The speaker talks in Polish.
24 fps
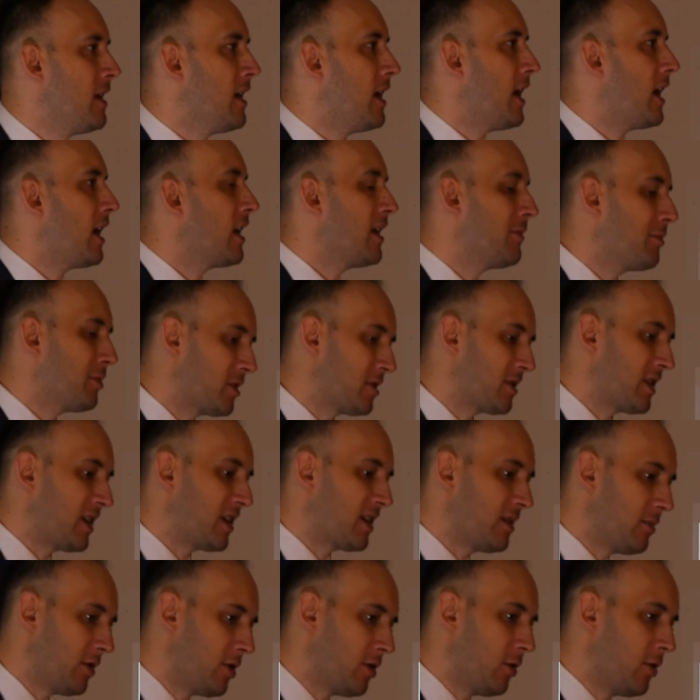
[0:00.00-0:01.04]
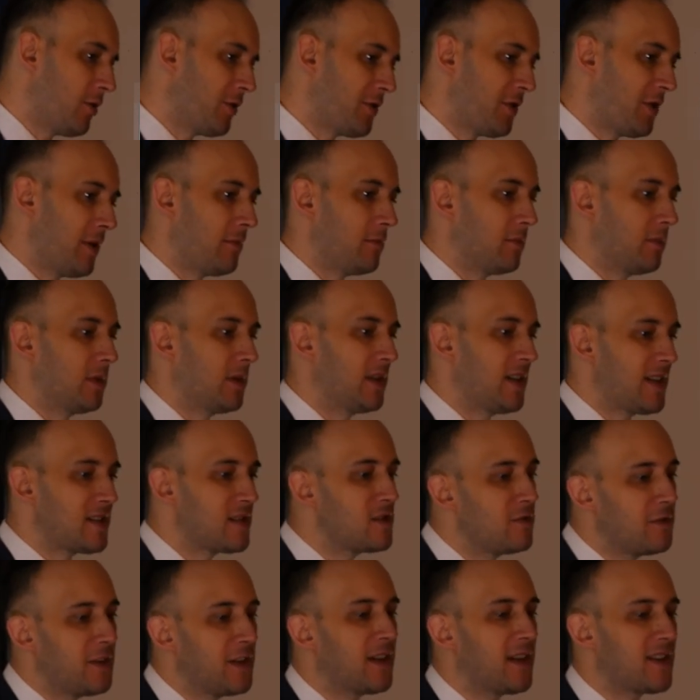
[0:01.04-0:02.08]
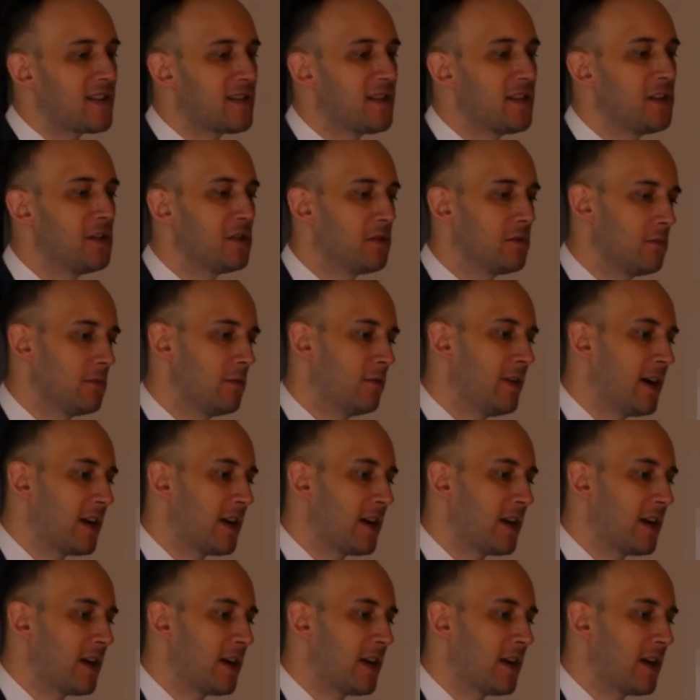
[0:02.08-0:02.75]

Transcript: ale pod takim kątem klasyfikacyjnym